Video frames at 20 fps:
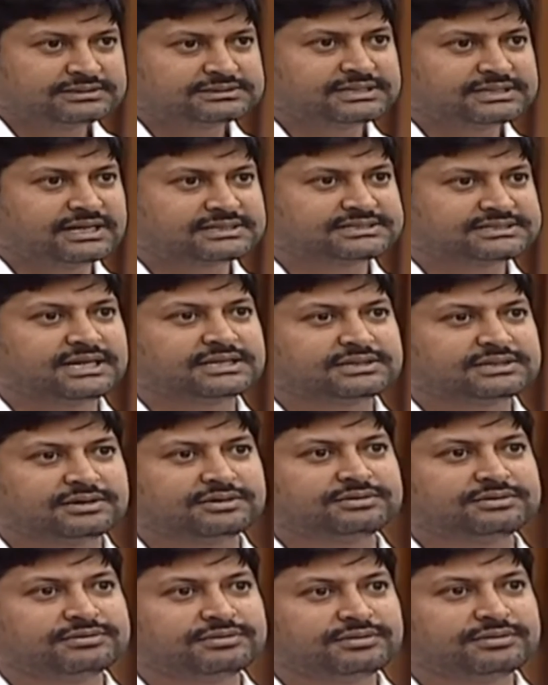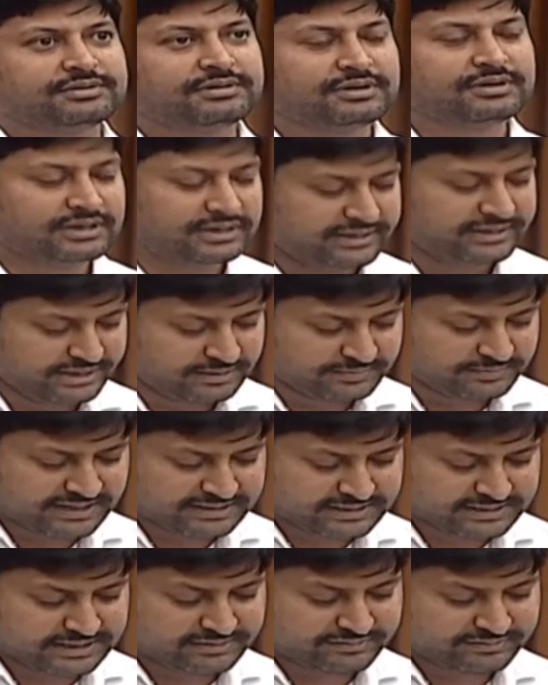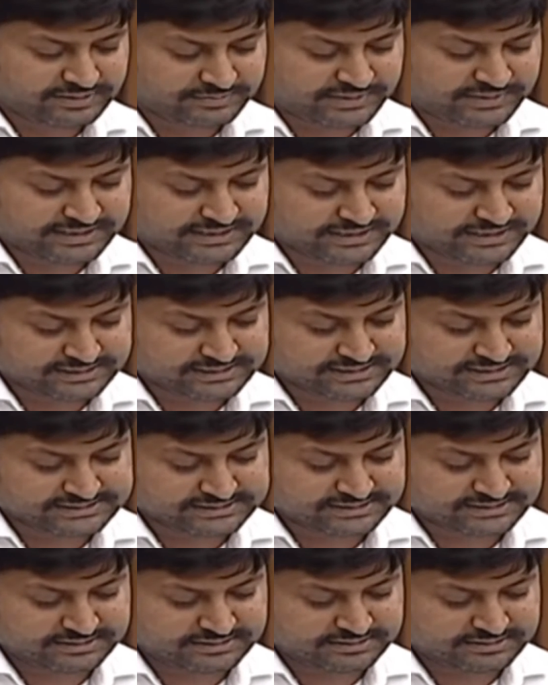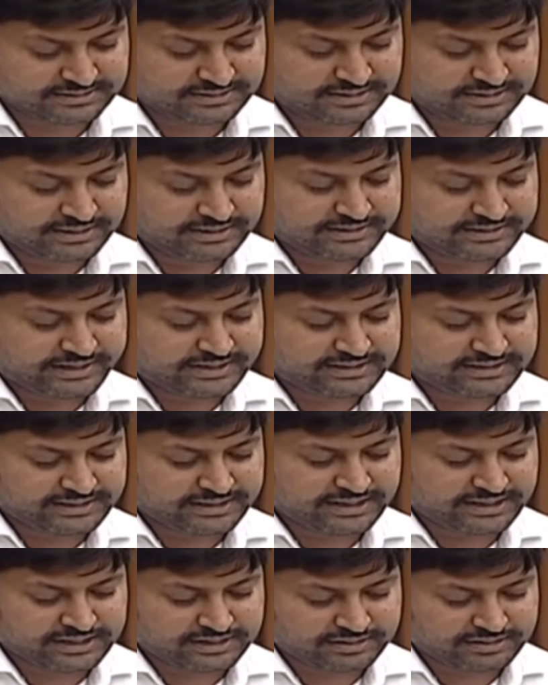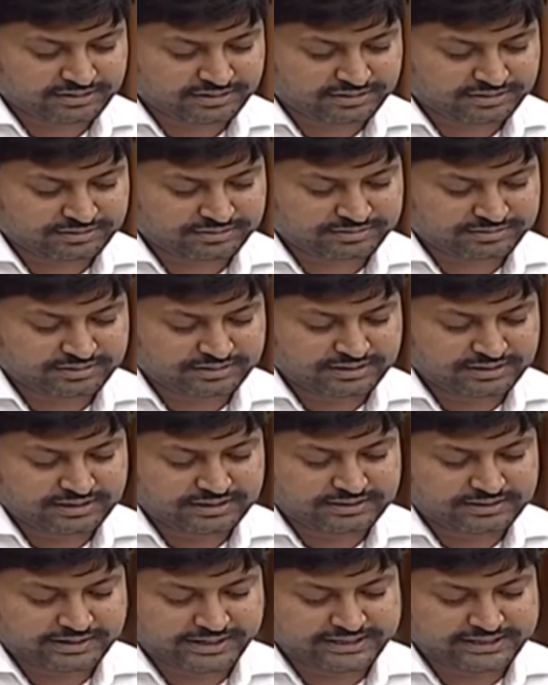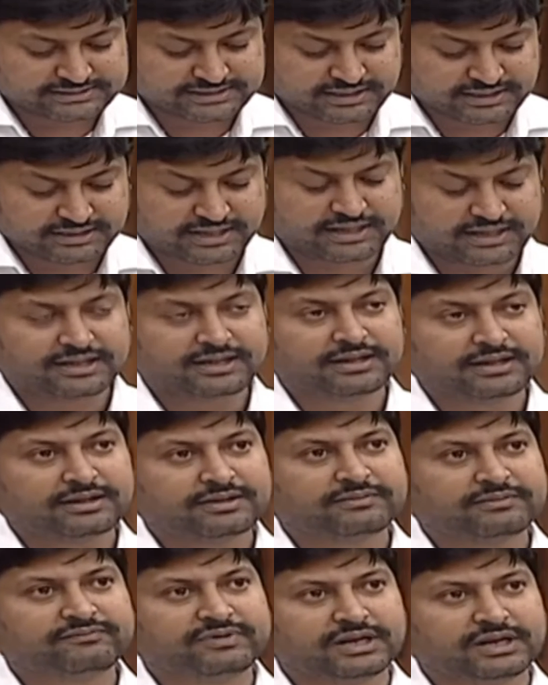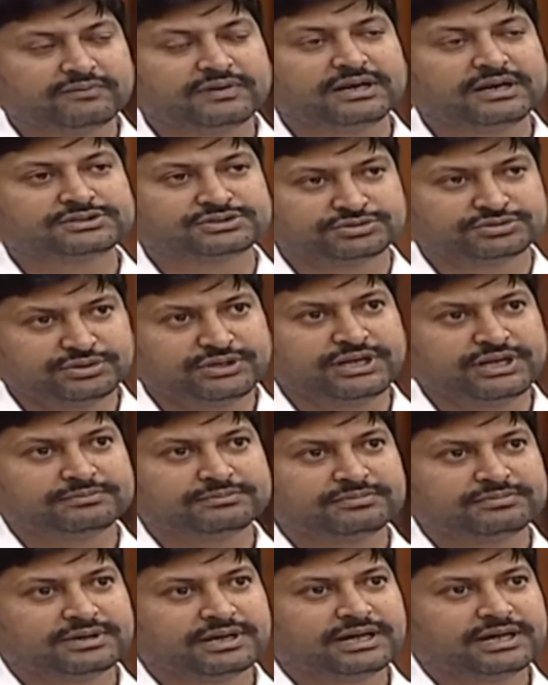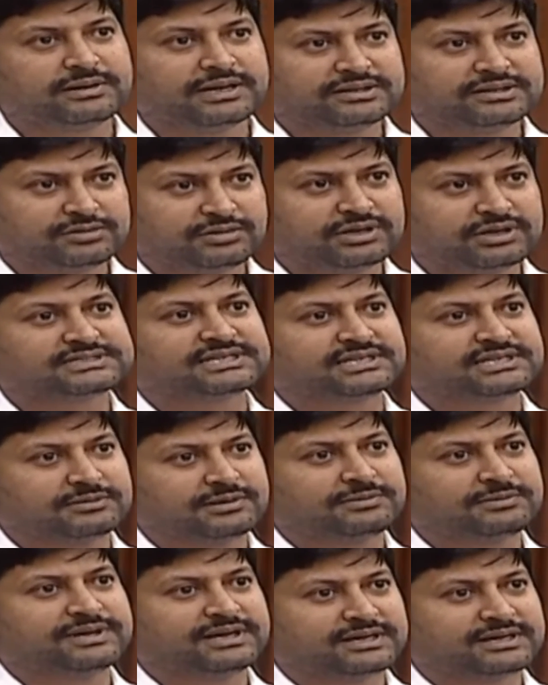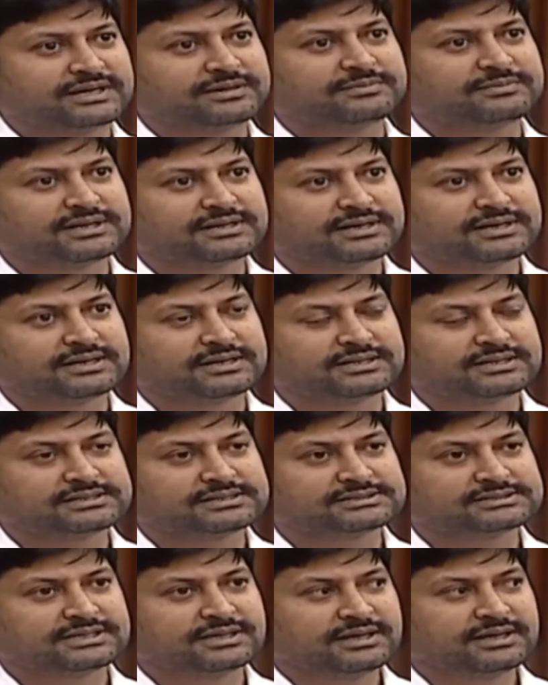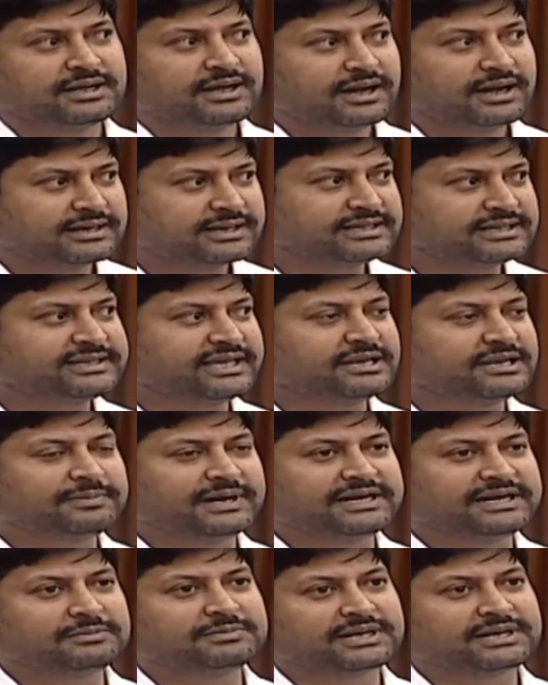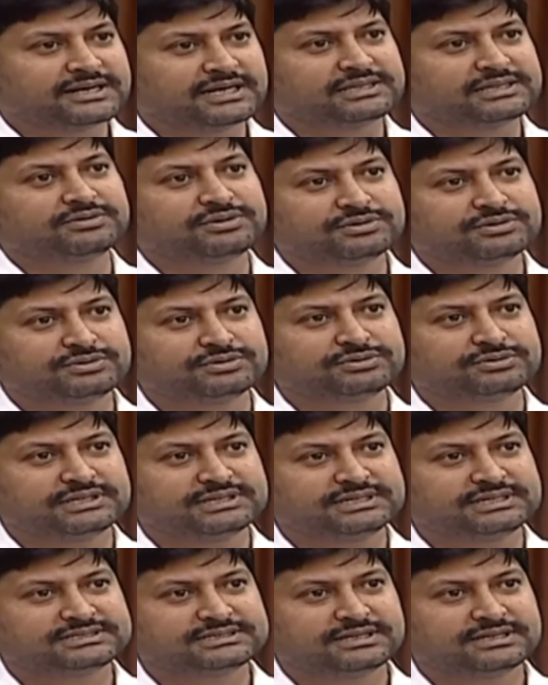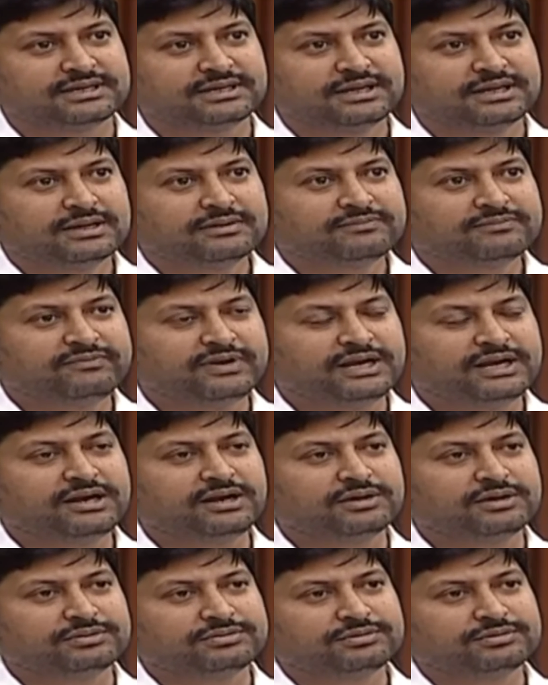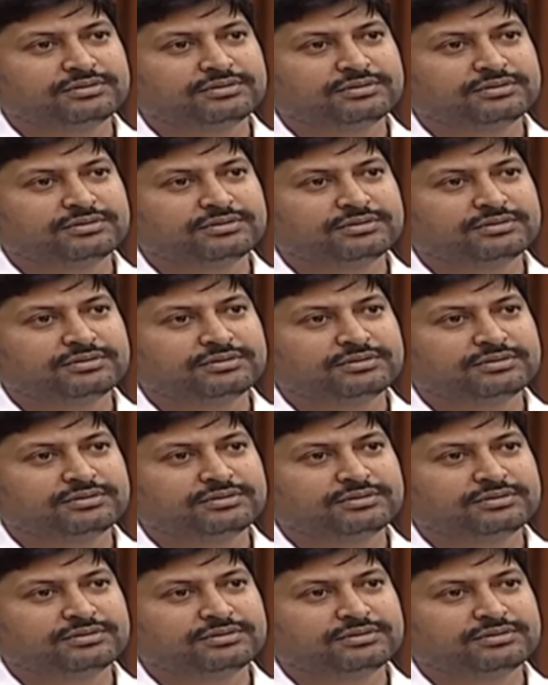సాక్షాత్తు ఈయన మాట్లాడినటువంటి మాటలే అధ్యక్ష ఎన్టీఆర్లో నైతిక విలువల శూన్యం అని అది కూడా చంద్రబాబు నాయుడు గారే మాట్లాడారు అంటే దీన్ని బట్టి మనకు అర్థమవుతుంది అధ్యక్ష వీళ్ళు